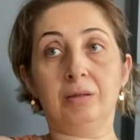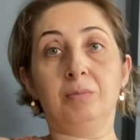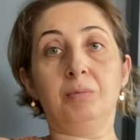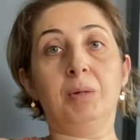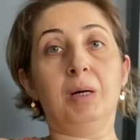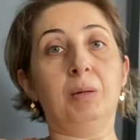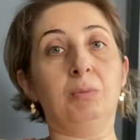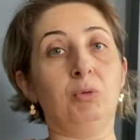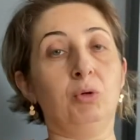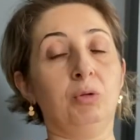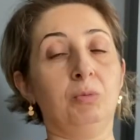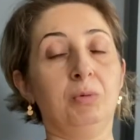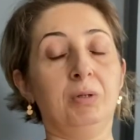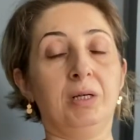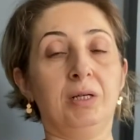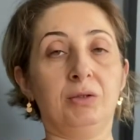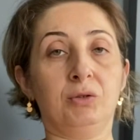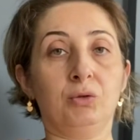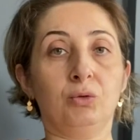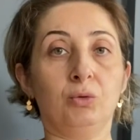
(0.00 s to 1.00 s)
Ben böyle
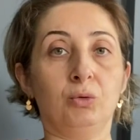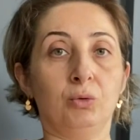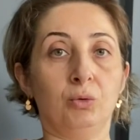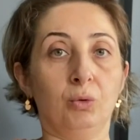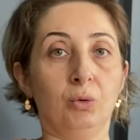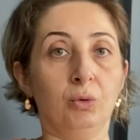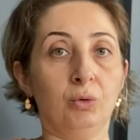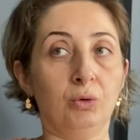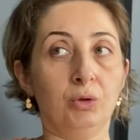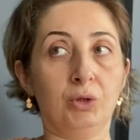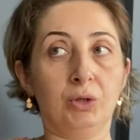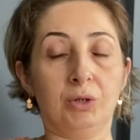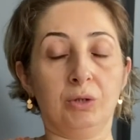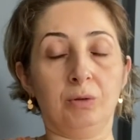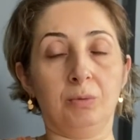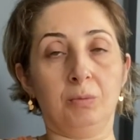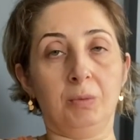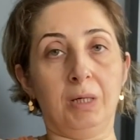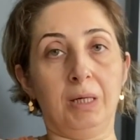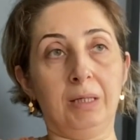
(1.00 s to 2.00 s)
birazcık onu
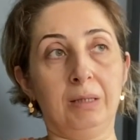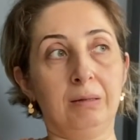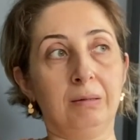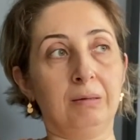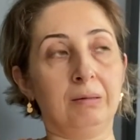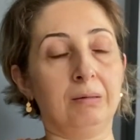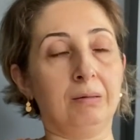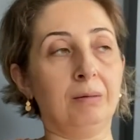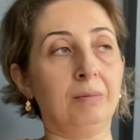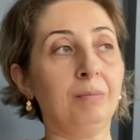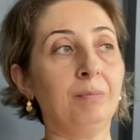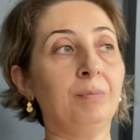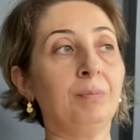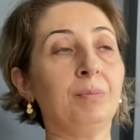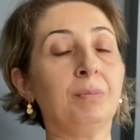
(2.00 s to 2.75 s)
okşadım ettim.